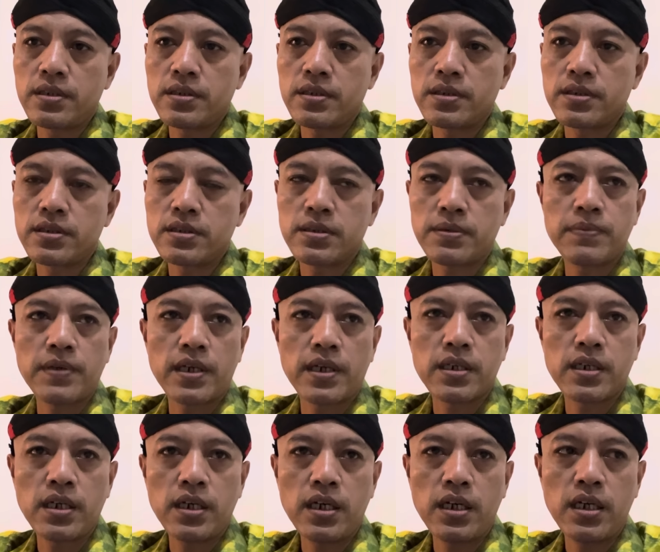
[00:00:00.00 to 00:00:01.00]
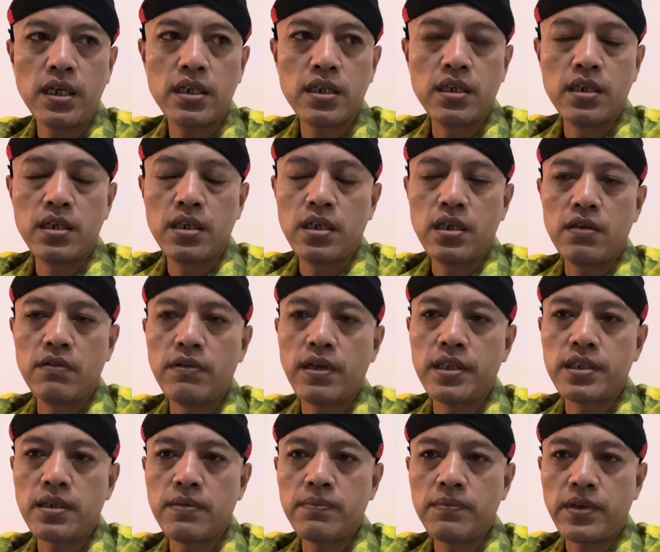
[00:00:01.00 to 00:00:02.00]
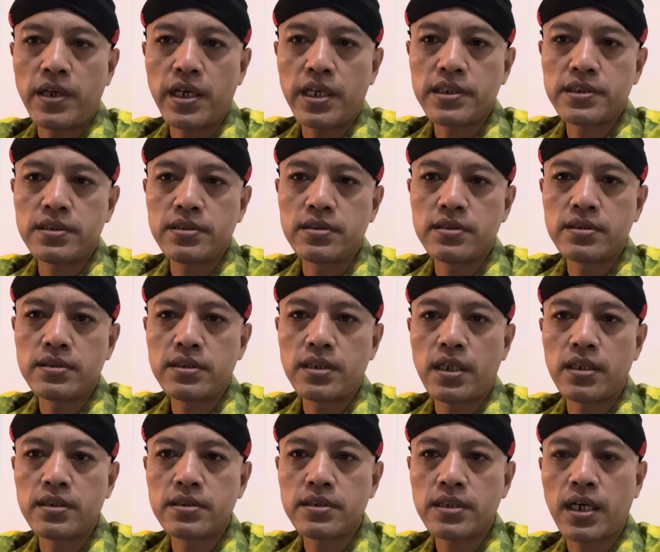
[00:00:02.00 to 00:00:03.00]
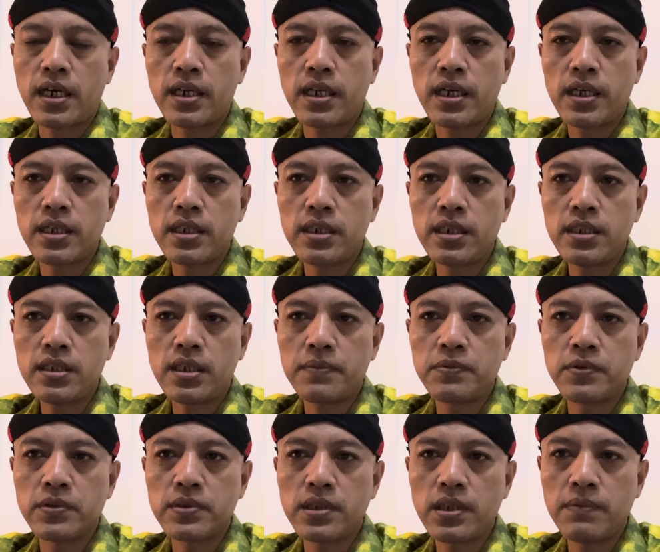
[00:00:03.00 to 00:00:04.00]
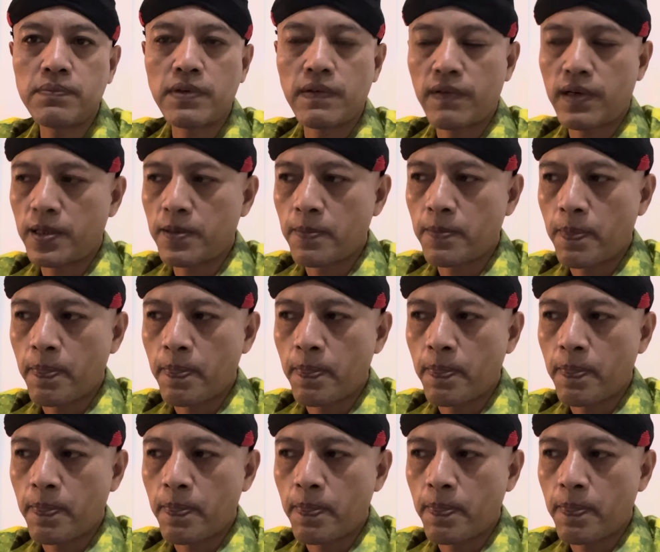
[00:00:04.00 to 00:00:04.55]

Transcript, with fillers: sebagai one team press dan sekarang ini terbukti bahwa